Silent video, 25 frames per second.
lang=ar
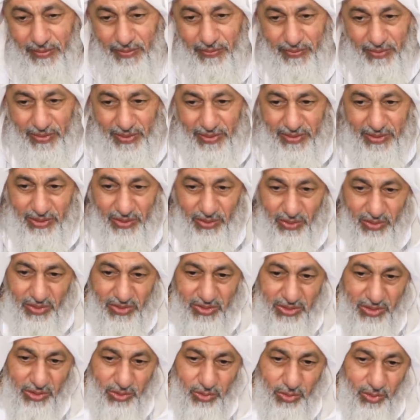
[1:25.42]
فهذه
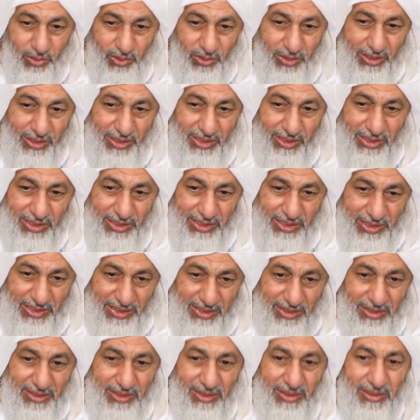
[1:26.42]
حجة
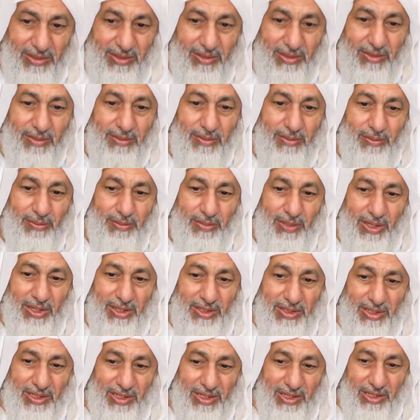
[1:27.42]
القائلين
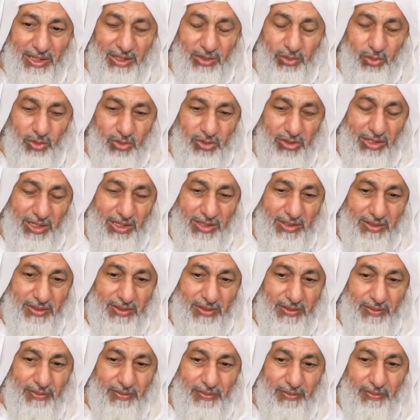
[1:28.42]
بأنها لا
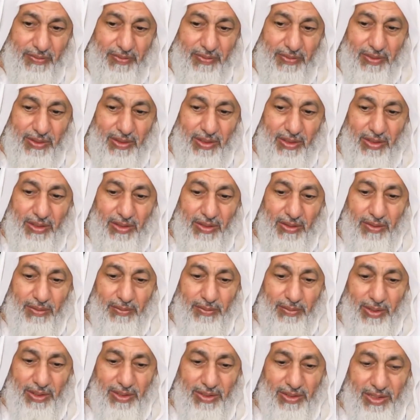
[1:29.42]
تجلس
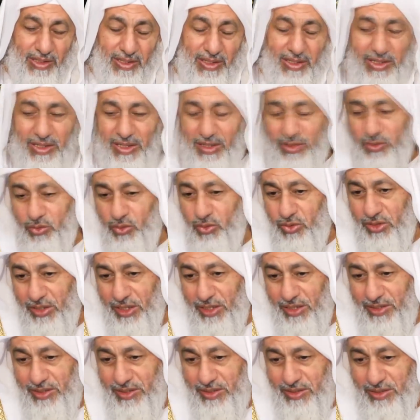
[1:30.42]
بأنها لا
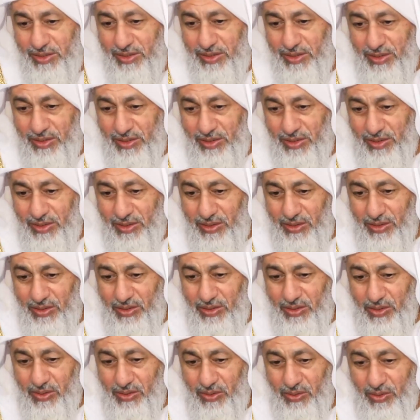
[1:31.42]
تجلس
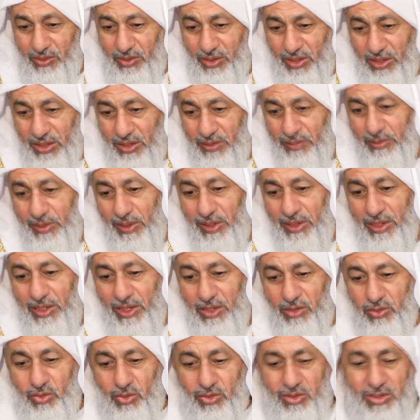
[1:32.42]
قليل
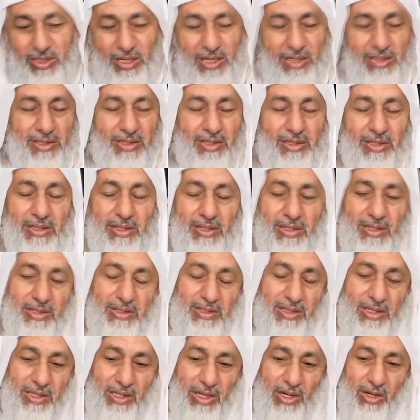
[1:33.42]
بأنها تجلس
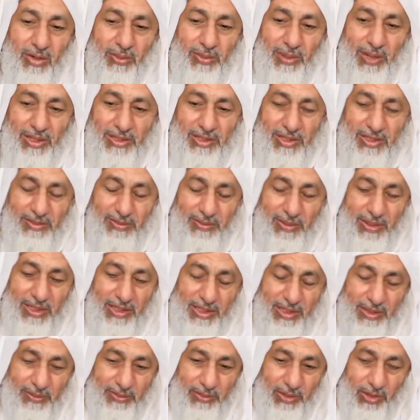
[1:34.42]
استدلوا بحديث
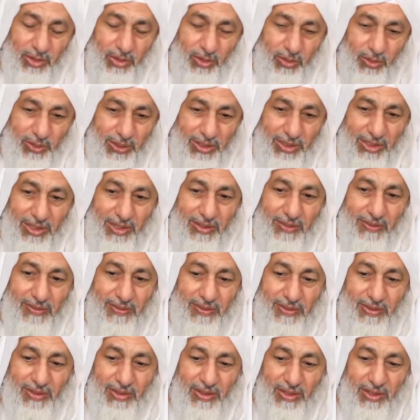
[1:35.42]
مالك بن الحويرث
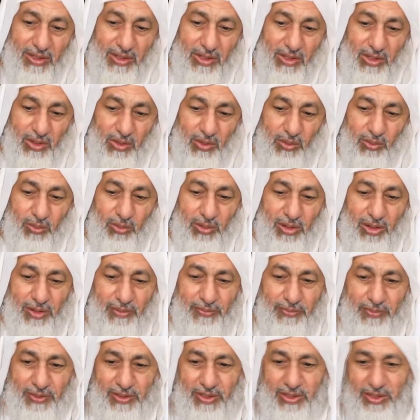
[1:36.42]

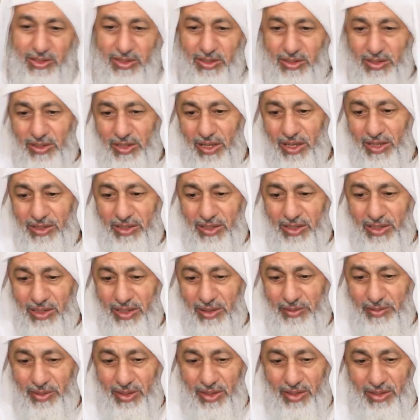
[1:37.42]
وفيه أن
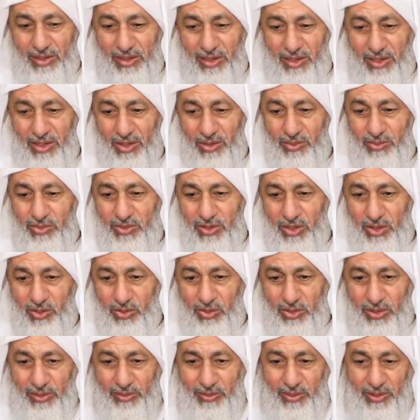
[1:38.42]
النبي قال لهم
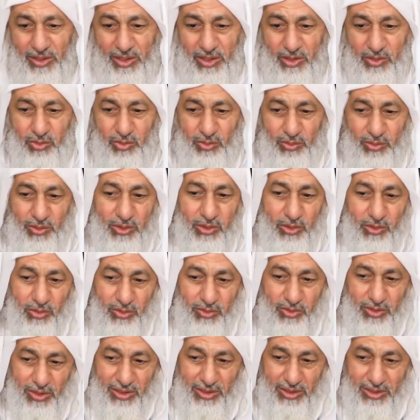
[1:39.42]
صلوا كما رأيتموني
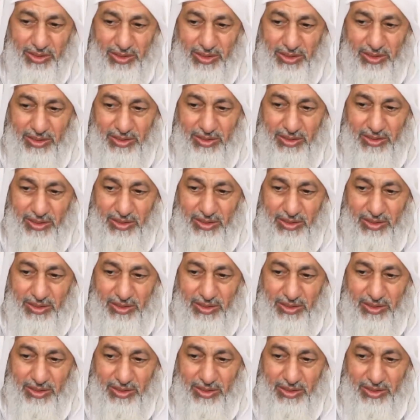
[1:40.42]
أصلي